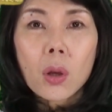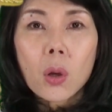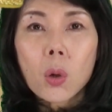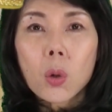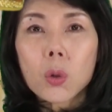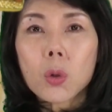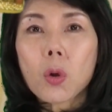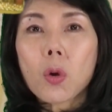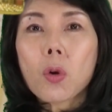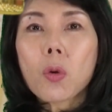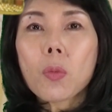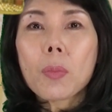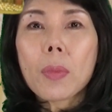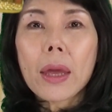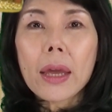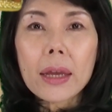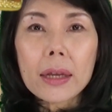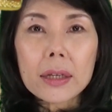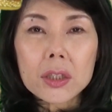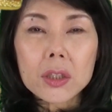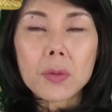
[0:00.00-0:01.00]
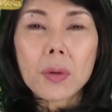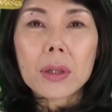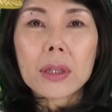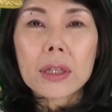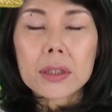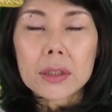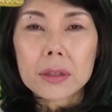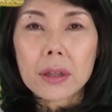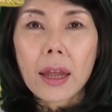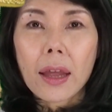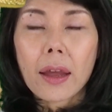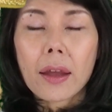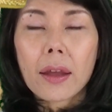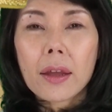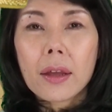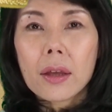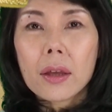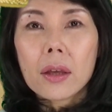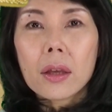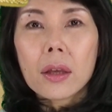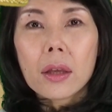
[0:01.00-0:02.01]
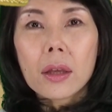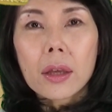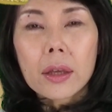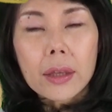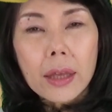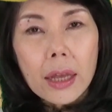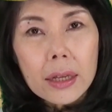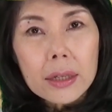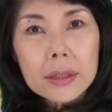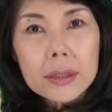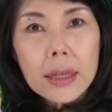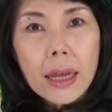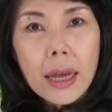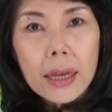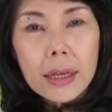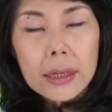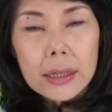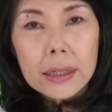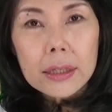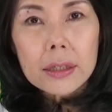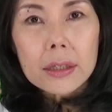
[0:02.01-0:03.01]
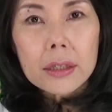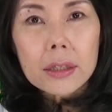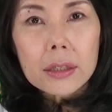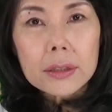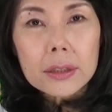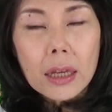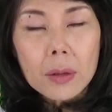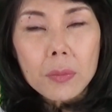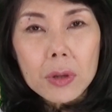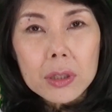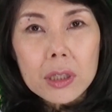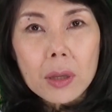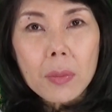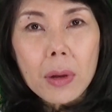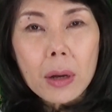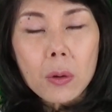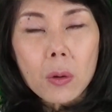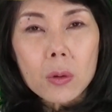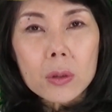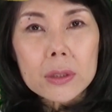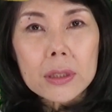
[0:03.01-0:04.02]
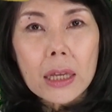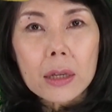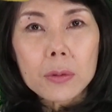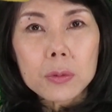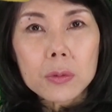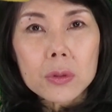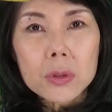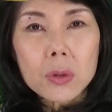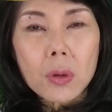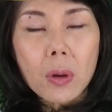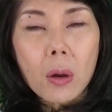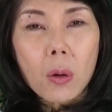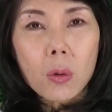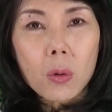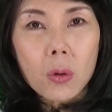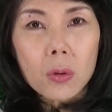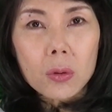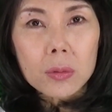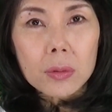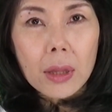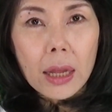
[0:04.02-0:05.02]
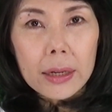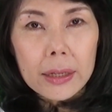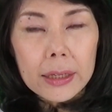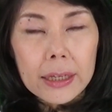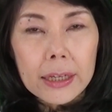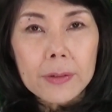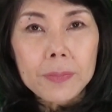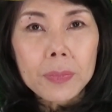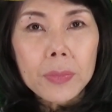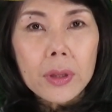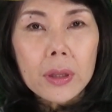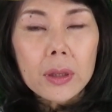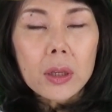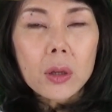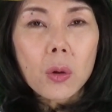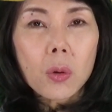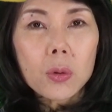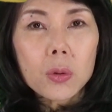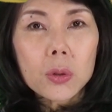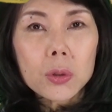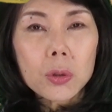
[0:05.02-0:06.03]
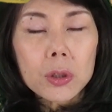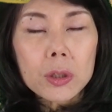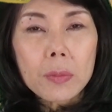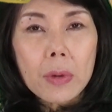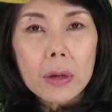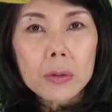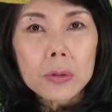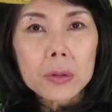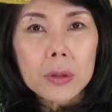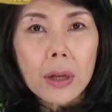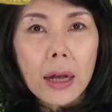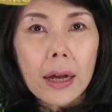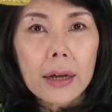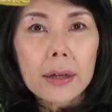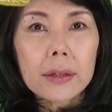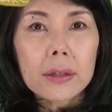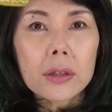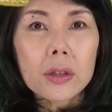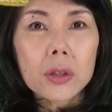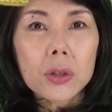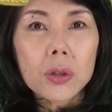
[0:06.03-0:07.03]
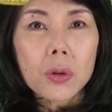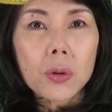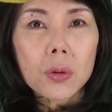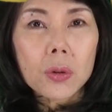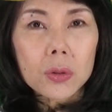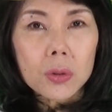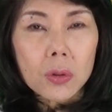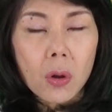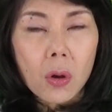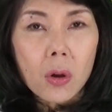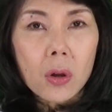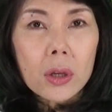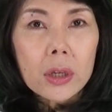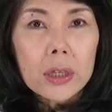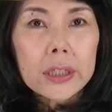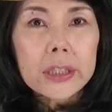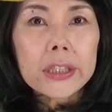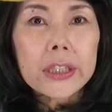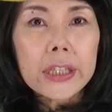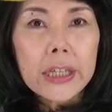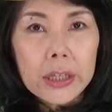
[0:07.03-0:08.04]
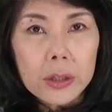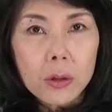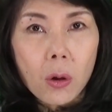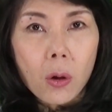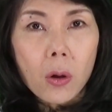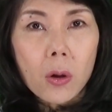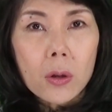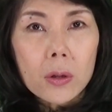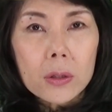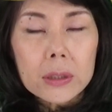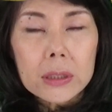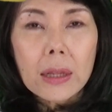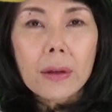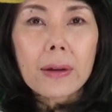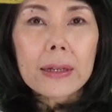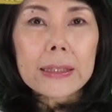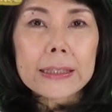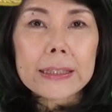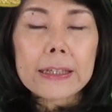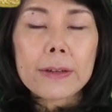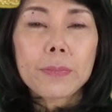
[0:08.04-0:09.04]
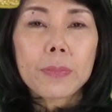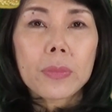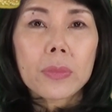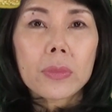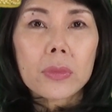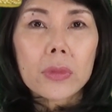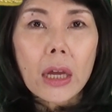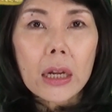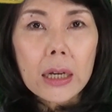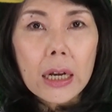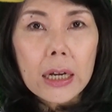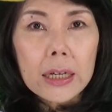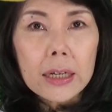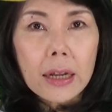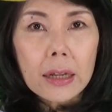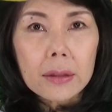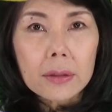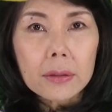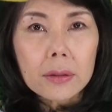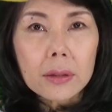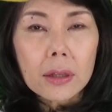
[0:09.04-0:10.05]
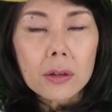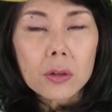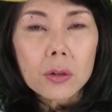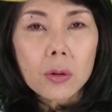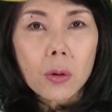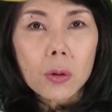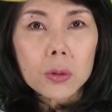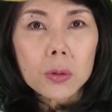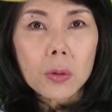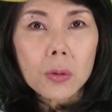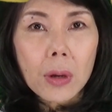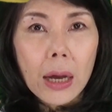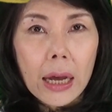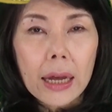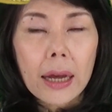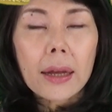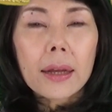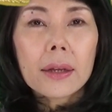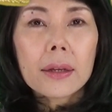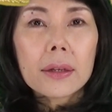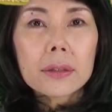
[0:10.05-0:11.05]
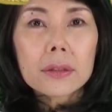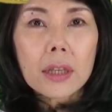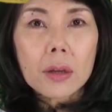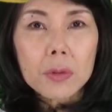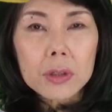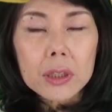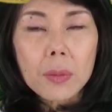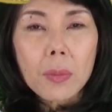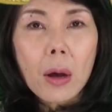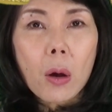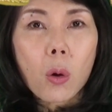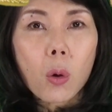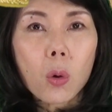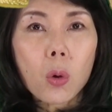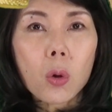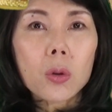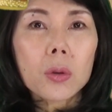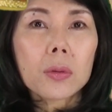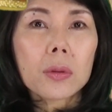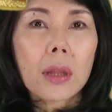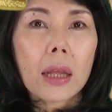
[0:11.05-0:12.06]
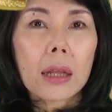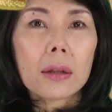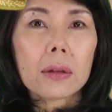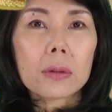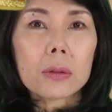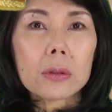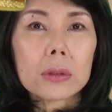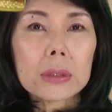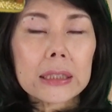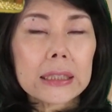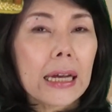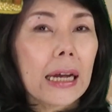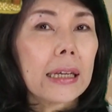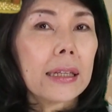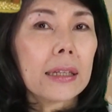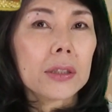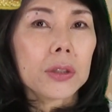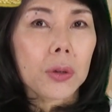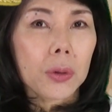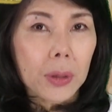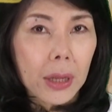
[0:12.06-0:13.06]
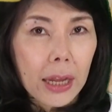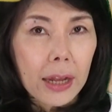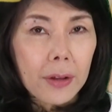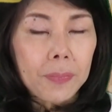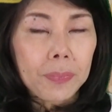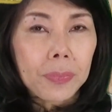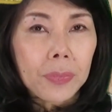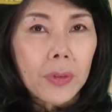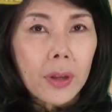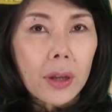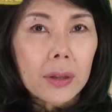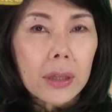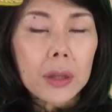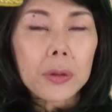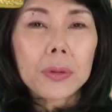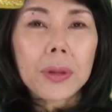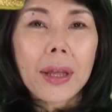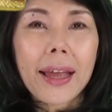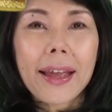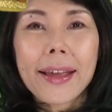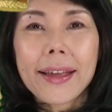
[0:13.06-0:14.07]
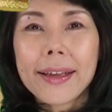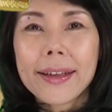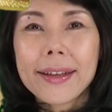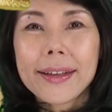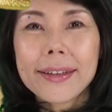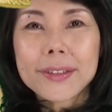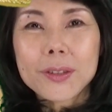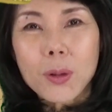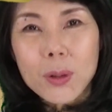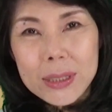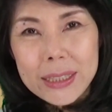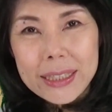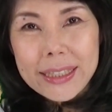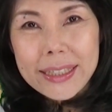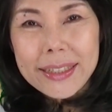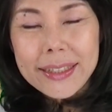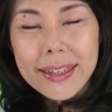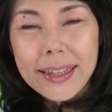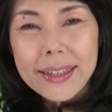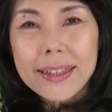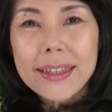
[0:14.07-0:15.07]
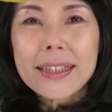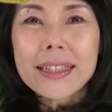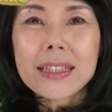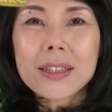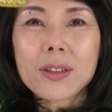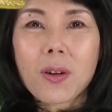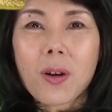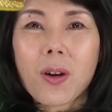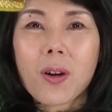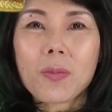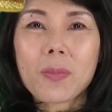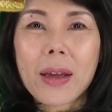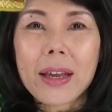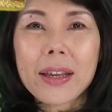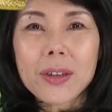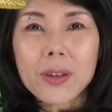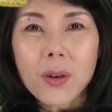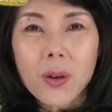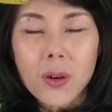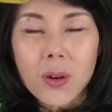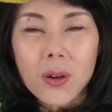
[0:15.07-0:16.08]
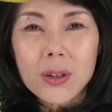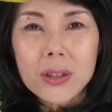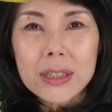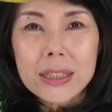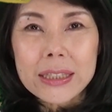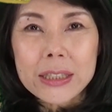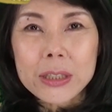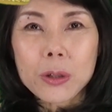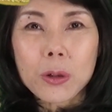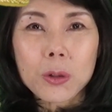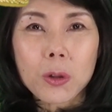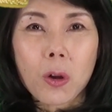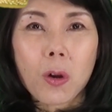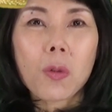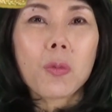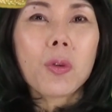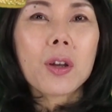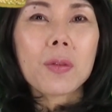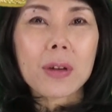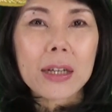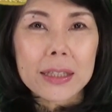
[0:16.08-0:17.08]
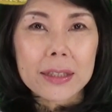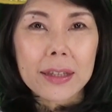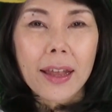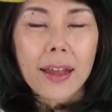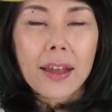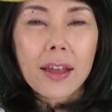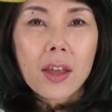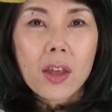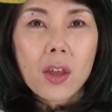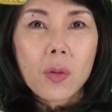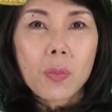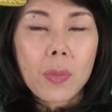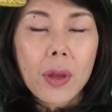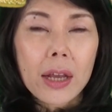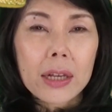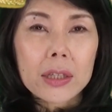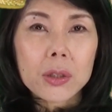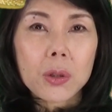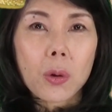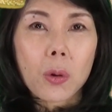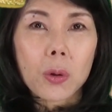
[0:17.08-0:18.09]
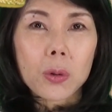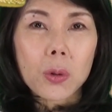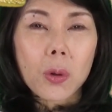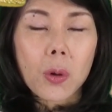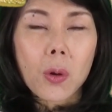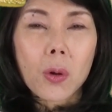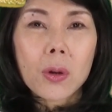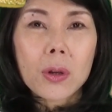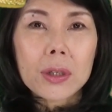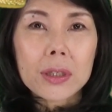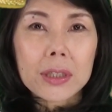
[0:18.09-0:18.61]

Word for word: この明治はですね現在さまざま国際紛争が起こったり日本を取り巻く環境のシードすなわち種になっていることがさまざま起こっている時代ですよね。なので少し歴史の勉強をしようと思いまして明治のことを